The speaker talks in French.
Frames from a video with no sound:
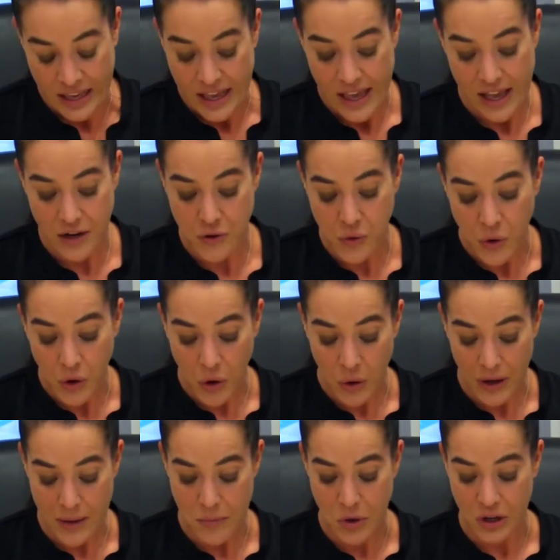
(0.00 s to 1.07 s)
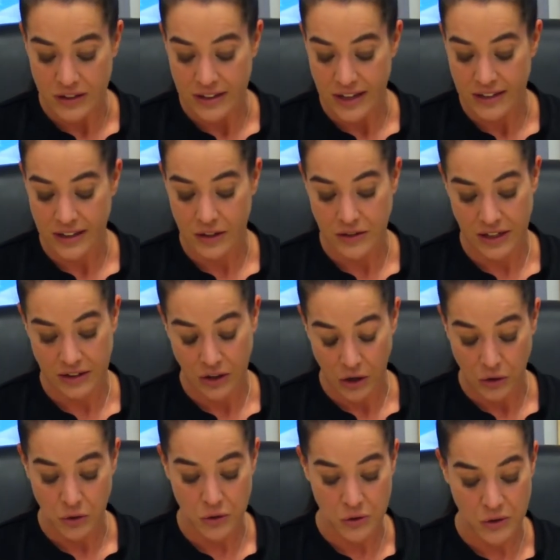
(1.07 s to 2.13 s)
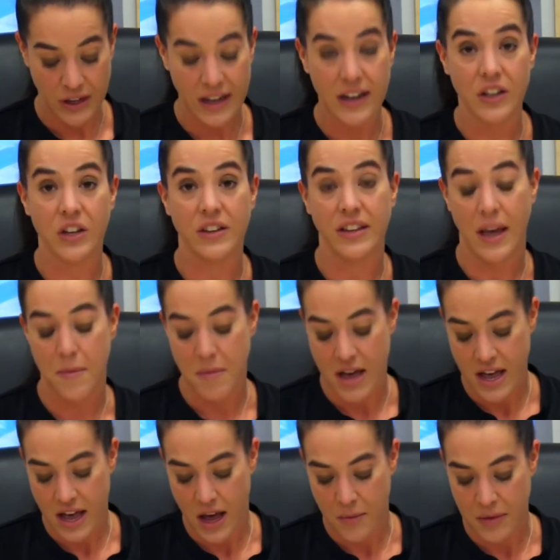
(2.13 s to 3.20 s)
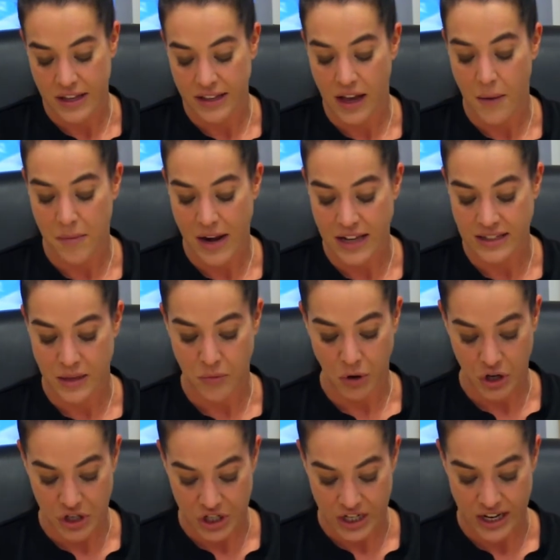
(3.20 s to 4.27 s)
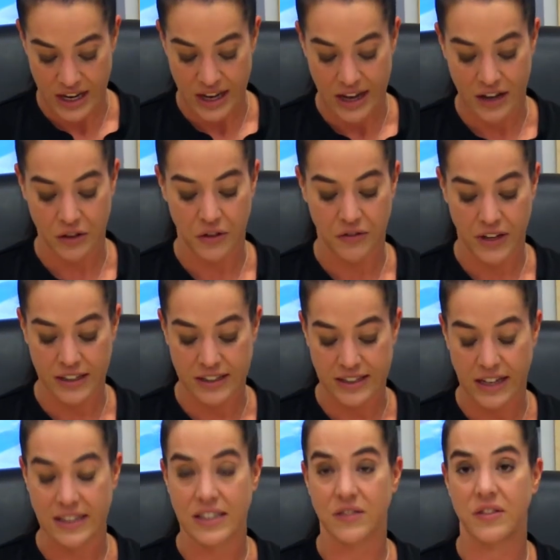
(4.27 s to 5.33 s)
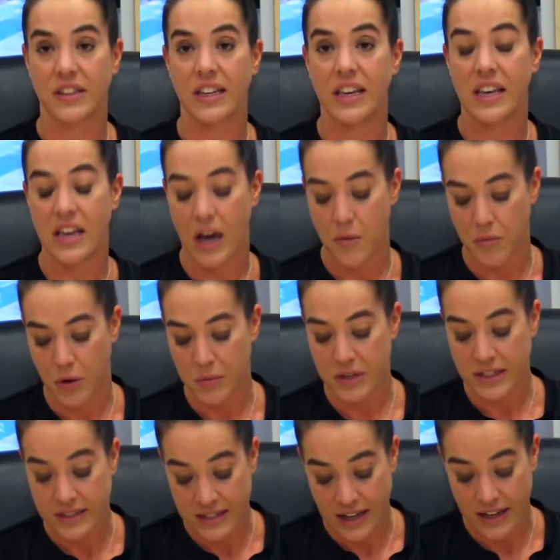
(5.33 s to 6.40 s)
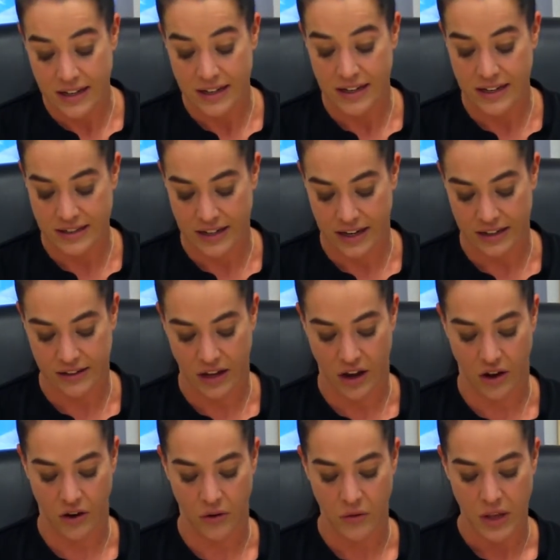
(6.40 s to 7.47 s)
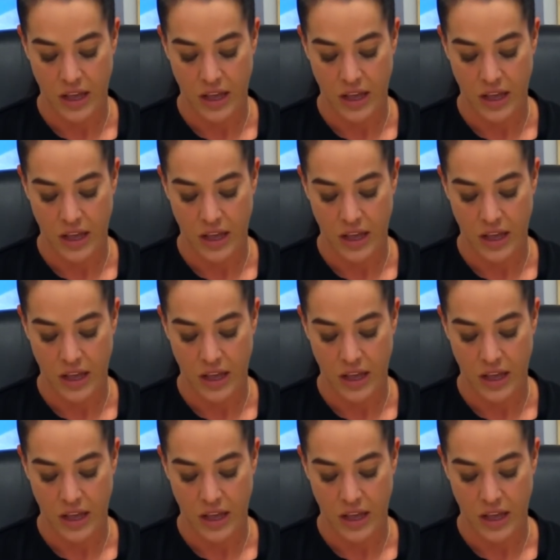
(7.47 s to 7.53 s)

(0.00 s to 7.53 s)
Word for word: Elle joue un rôle important dans le secteur culturel, notamment en mettant en place des projets, en offrant des activités et en mobilisant les acteurs.